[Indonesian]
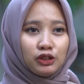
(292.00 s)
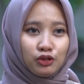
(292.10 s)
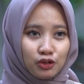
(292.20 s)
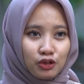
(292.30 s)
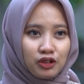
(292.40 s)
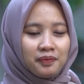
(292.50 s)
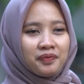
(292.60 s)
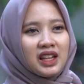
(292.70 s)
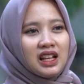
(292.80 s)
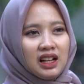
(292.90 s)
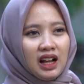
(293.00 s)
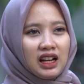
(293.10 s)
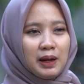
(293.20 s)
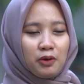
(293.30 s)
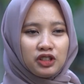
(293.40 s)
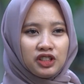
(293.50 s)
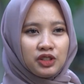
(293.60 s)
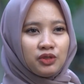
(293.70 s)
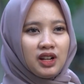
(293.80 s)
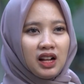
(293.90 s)
duduk karena posisi
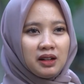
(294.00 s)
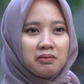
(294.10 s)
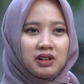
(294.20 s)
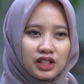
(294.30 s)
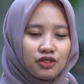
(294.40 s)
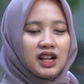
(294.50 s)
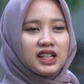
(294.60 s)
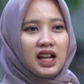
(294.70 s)
sudah lemas, sudah